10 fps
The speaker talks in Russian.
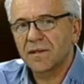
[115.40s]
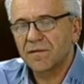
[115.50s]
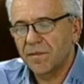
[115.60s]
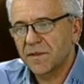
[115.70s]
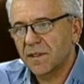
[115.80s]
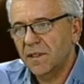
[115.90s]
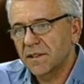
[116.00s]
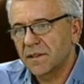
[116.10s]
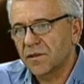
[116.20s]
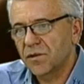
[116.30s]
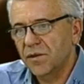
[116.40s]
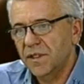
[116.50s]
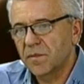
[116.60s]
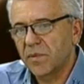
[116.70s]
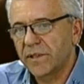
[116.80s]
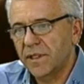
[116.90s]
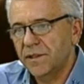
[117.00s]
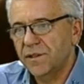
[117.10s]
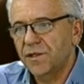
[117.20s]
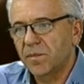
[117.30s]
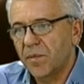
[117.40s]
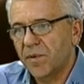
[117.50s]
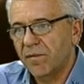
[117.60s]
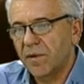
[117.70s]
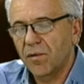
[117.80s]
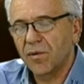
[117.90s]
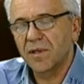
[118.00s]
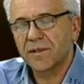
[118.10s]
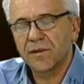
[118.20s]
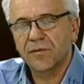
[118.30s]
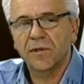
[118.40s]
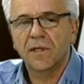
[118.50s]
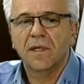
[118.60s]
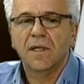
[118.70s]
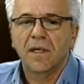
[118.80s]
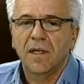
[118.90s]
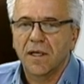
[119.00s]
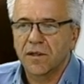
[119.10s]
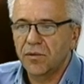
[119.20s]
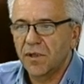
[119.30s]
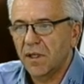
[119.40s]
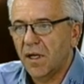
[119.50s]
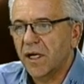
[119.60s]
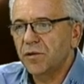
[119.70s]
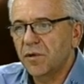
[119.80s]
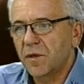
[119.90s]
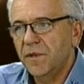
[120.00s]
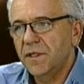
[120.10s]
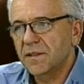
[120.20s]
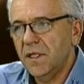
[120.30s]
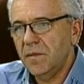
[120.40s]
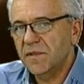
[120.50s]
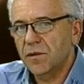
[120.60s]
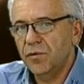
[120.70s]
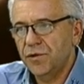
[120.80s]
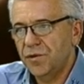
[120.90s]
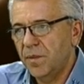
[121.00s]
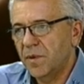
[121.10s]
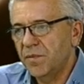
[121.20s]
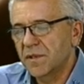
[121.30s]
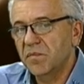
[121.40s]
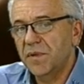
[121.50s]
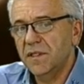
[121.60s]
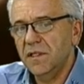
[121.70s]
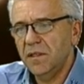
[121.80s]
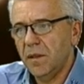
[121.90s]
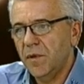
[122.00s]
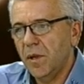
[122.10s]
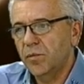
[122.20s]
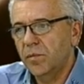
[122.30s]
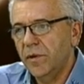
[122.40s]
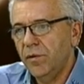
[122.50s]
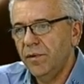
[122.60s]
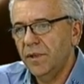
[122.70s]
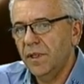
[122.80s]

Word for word: с вами согласен, что есть полторы тысячи поправок около того, которые, о которых мы не знаем, закон еще не подписан президентом, не опубликован,